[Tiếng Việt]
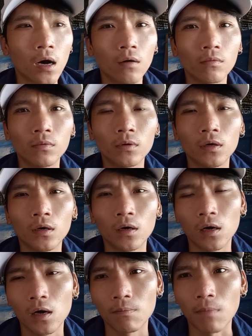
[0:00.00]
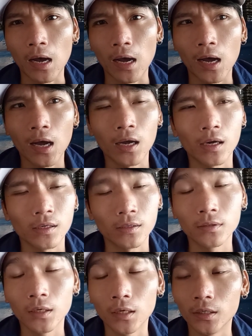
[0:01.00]
không mà
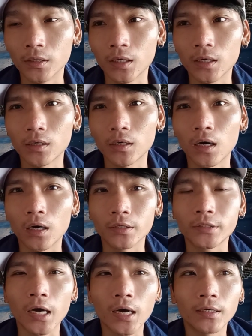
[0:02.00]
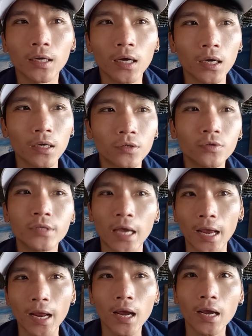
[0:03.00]
người á, ở trên đó vui
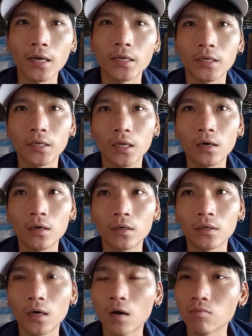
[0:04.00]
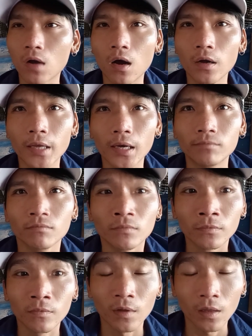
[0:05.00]
vẻ hay là gì đó không có nha
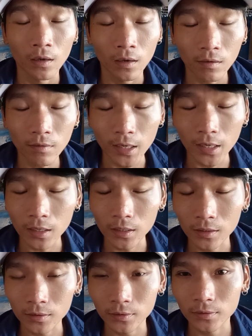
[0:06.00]
có nghĩa